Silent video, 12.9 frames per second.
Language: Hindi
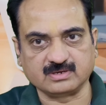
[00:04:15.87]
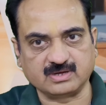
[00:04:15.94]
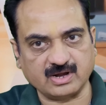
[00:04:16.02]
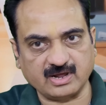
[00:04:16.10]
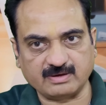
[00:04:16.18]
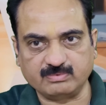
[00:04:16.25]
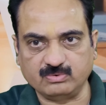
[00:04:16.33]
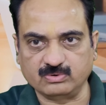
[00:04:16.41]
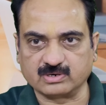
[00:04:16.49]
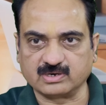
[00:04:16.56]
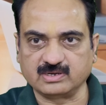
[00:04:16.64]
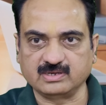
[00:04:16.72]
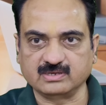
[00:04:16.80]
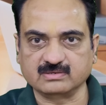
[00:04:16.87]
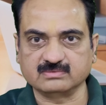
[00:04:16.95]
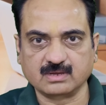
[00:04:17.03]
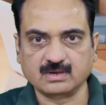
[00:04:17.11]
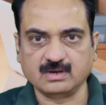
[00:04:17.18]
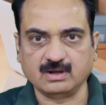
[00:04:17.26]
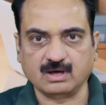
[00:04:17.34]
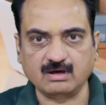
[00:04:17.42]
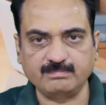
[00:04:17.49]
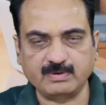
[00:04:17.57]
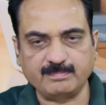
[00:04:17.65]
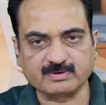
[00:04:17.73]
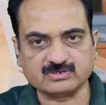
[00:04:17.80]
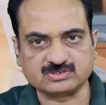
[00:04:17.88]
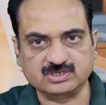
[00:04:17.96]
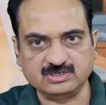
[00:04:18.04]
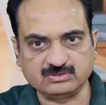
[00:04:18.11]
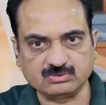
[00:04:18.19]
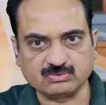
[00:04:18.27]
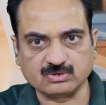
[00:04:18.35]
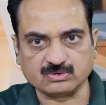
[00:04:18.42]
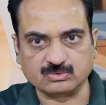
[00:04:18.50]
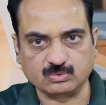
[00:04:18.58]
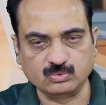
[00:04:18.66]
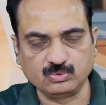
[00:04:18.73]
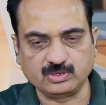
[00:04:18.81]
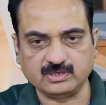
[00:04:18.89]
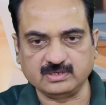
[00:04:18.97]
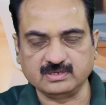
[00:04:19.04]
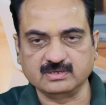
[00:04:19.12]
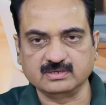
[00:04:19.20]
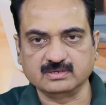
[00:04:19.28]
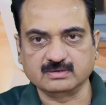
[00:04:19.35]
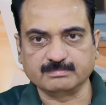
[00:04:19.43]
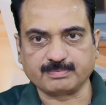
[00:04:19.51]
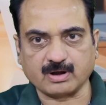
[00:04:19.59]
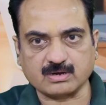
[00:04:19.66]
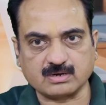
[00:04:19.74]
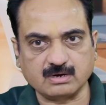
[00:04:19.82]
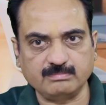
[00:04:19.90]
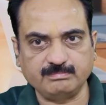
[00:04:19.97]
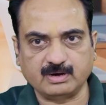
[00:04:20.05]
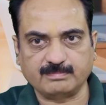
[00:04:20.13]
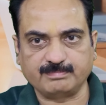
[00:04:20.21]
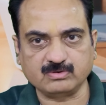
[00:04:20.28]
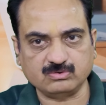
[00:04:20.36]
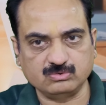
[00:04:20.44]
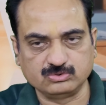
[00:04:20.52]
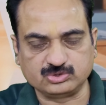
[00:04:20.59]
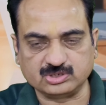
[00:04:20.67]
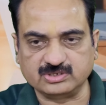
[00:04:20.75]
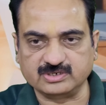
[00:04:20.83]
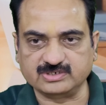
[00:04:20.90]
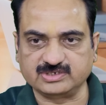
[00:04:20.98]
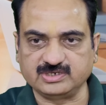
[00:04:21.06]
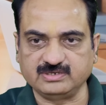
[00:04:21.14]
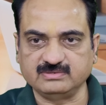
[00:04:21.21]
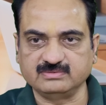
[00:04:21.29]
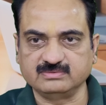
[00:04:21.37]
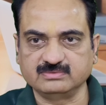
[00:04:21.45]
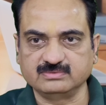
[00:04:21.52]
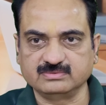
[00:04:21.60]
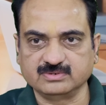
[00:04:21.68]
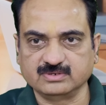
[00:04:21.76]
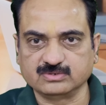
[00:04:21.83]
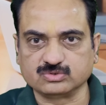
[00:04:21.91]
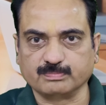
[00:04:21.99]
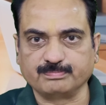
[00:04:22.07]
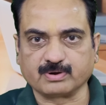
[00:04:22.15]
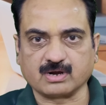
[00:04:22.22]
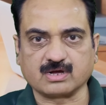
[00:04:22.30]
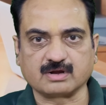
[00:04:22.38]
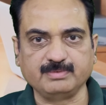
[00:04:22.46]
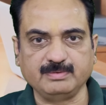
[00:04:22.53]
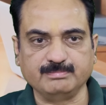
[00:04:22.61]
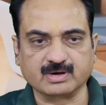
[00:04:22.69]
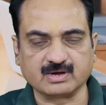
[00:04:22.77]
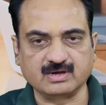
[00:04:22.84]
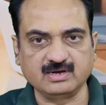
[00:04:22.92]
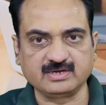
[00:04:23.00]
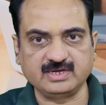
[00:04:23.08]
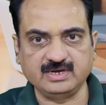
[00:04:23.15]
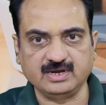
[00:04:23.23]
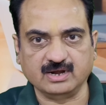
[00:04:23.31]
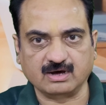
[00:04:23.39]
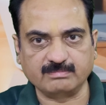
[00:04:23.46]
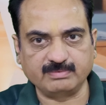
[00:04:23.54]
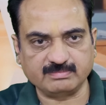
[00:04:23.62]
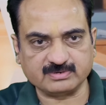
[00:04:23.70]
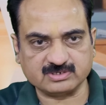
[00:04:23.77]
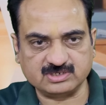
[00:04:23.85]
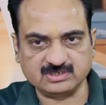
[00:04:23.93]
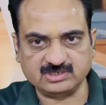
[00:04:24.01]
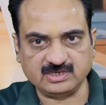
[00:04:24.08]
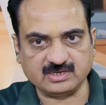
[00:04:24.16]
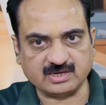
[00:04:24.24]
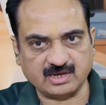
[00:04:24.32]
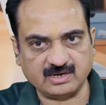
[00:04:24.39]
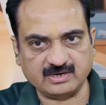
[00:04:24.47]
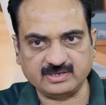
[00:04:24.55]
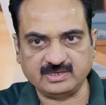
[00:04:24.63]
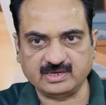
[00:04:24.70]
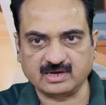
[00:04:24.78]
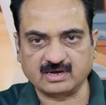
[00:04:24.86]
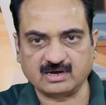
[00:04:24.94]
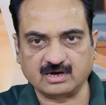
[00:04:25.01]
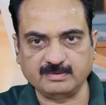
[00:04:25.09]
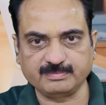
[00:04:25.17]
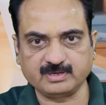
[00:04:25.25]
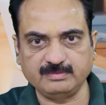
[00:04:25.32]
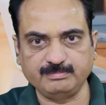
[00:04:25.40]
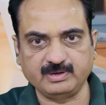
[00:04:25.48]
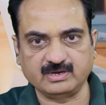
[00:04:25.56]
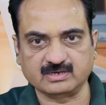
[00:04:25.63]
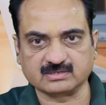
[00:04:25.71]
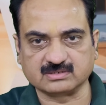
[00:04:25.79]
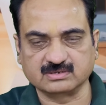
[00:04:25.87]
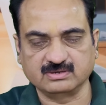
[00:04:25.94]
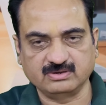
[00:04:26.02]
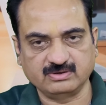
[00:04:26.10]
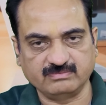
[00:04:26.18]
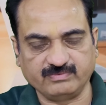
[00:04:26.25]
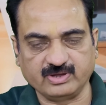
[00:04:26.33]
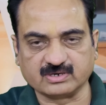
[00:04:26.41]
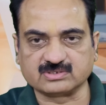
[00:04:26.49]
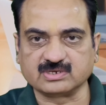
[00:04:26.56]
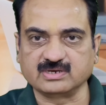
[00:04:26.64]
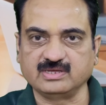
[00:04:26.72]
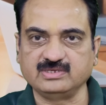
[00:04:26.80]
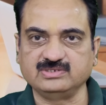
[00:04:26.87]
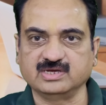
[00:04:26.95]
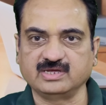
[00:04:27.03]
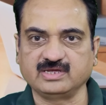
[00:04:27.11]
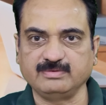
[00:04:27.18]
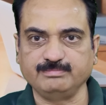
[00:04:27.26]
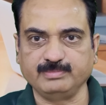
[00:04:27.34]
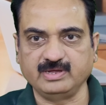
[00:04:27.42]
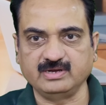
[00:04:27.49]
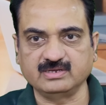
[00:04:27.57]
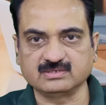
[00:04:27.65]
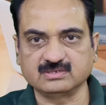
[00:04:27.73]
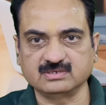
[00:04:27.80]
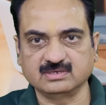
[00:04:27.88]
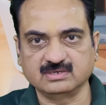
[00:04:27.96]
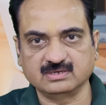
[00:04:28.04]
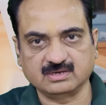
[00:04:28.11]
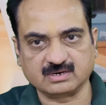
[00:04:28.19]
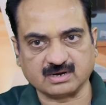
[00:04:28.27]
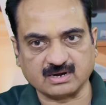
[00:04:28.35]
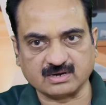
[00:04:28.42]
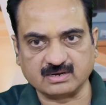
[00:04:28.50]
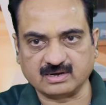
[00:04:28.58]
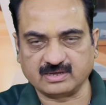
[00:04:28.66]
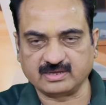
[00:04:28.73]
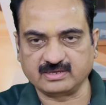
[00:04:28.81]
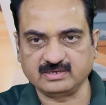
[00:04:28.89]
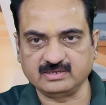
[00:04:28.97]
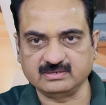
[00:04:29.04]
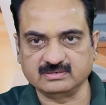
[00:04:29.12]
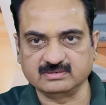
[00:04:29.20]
ग्रह बोल रहे हैं लाभ पर स्थित होकर गुरु की पराक्रम पर उच्च दृष्टि तो पराक्रमी मंगल की लाभ स्थिति कह रही है आपकी मेहनत व्यर्थ नहीं जाएगी मेहनत रंग लाएगी